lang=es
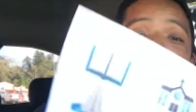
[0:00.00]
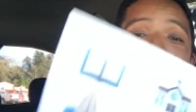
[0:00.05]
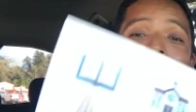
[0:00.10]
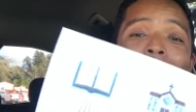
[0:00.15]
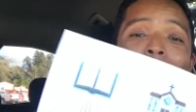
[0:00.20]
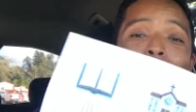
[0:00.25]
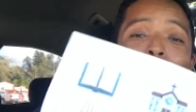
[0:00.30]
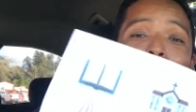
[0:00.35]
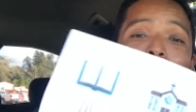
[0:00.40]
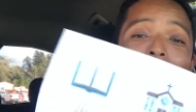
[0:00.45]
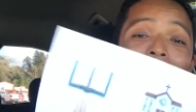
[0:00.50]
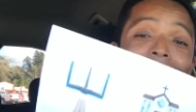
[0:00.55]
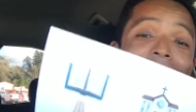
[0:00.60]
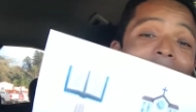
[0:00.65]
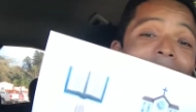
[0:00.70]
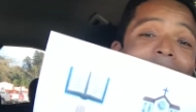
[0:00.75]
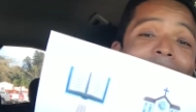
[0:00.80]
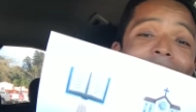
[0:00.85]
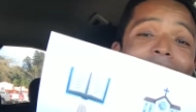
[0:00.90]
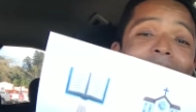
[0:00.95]
poder
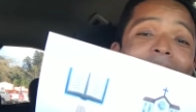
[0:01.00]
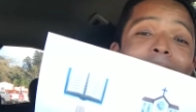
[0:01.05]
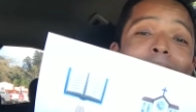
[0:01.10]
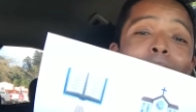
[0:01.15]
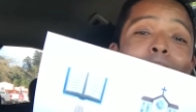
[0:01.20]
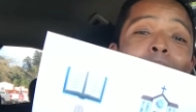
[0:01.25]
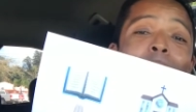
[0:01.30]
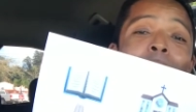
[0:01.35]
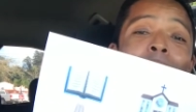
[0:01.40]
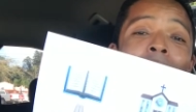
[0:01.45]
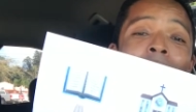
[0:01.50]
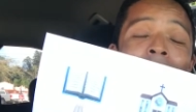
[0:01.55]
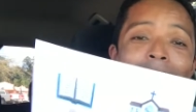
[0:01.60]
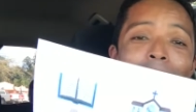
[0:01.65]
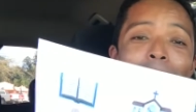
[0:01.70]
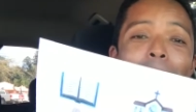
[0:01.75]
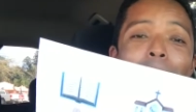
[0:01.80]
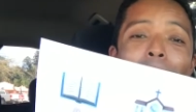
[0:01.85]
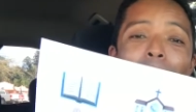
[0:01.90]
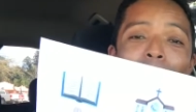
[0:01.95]
compartir el Evangelio.
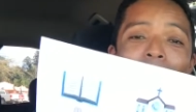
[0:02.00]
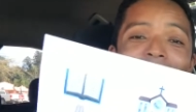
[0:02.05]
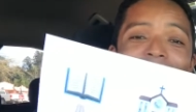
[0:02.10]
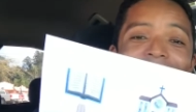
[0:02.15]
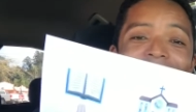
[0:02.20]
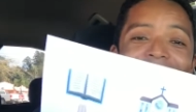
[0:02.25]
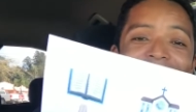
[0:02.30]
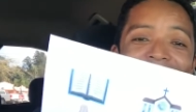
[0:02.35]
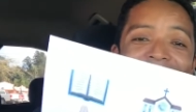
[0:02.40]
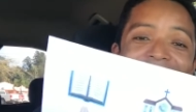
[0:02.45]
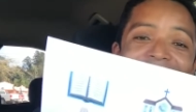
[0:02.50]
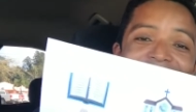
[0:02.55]
también poder ir a la